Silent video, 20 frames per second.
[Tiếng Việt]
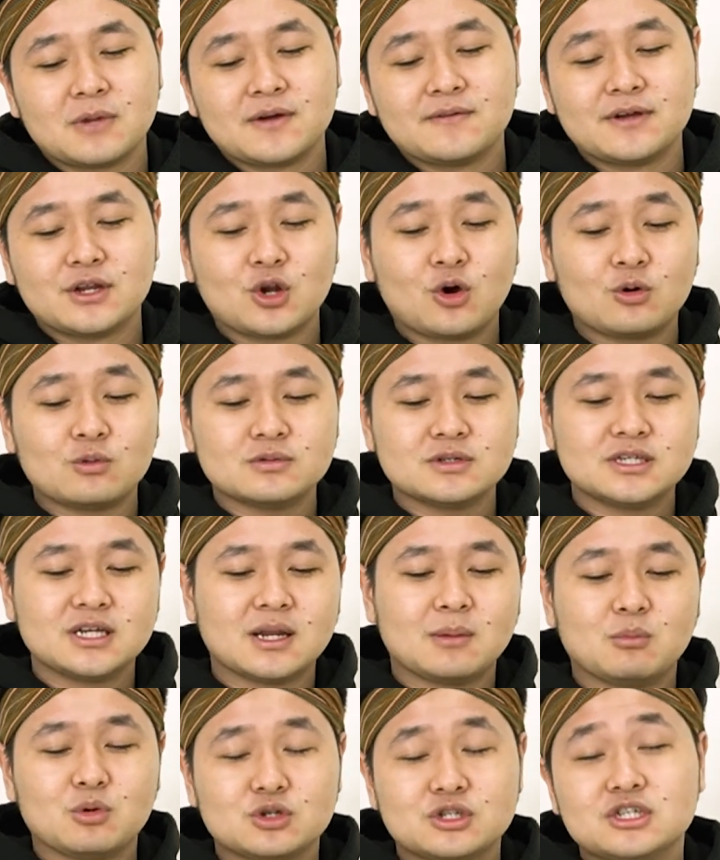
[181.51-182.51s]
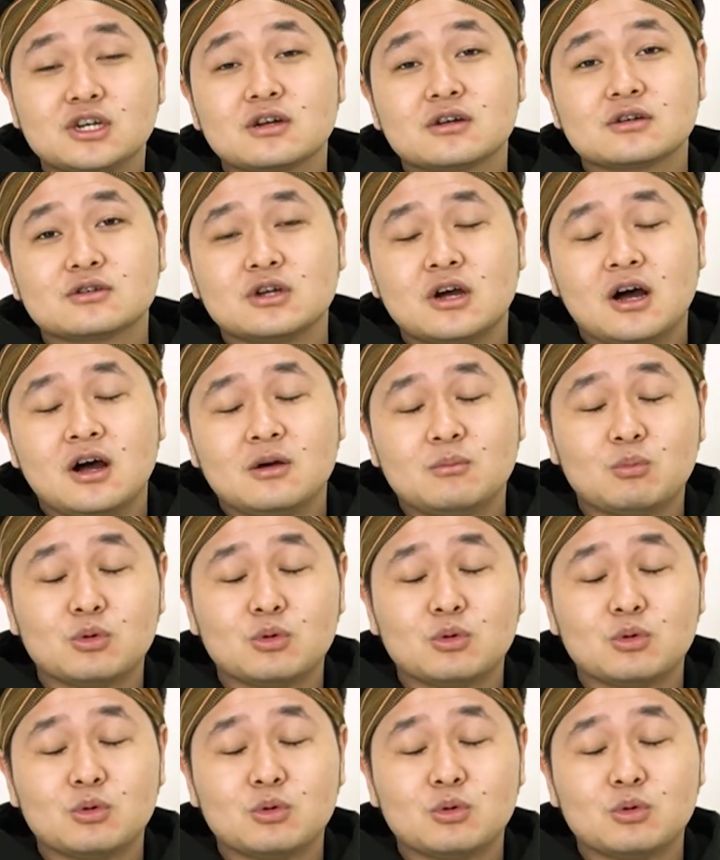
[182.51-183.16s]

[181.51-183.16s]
bởi vì nó cũng chỉ là một chiếc uh,